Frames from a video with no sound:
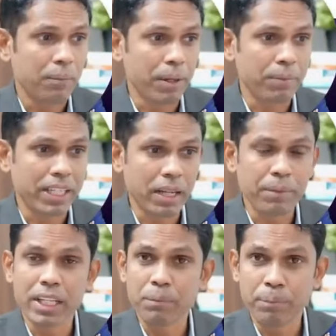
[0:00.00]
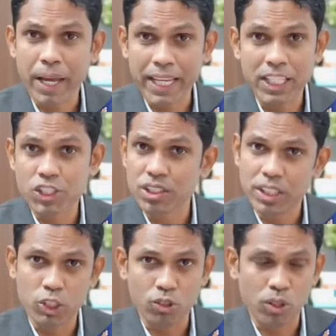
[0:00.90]
आप यहाँ पे ग्राफिक का पैकेज
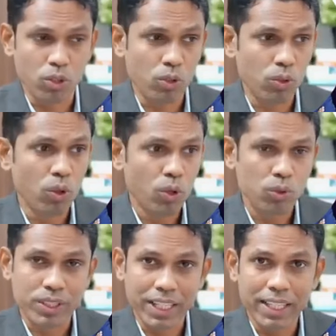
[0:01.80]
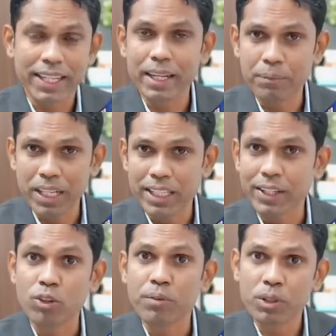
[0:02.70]
इनरोल कर लो उसके कंटेंट पहले
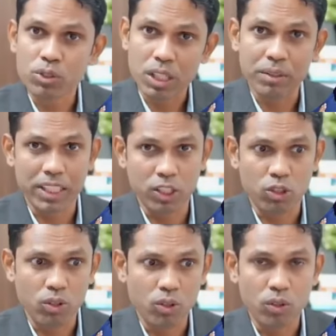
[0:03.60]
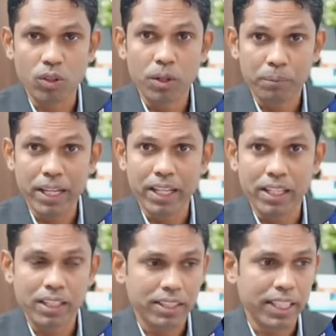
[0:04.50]
देख लो फिर उसके बाद इनरोल कर लो पहले
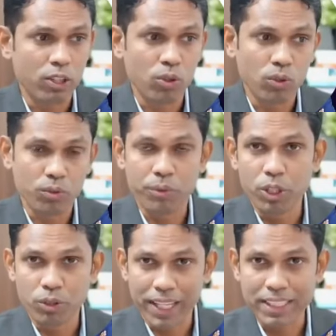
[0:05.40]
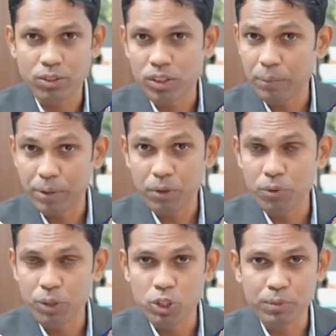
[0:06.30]
देख लो वीडियो कैसे उनके
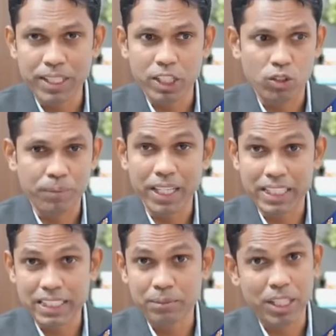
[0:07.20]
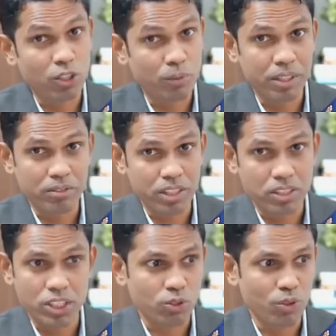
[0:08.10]
प्रीव्यू वीडियोज़ भी देख लो पहले इस्तेमाल करो फिर
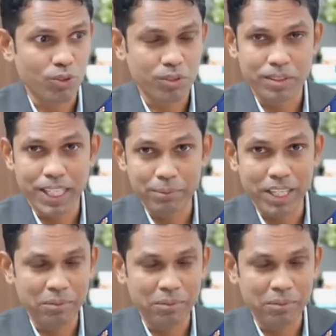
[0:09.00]
विश्वास करो ये मैं